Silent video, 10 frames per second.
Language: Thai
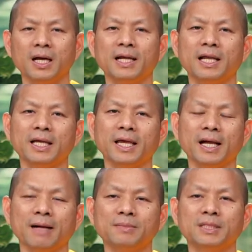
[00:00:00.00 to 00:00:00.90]
อันได้แก่
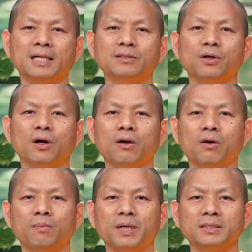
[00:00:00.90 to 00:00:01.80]
คำสั่งสอนขอ
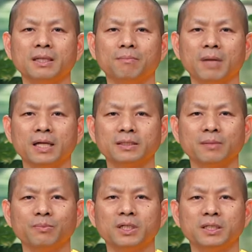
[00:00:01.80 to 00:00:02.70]
งพระสัมมาสั
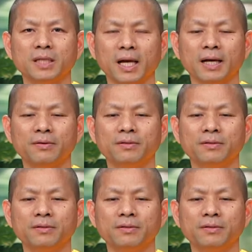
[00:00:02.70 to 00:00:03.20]
มพุทธเจ้า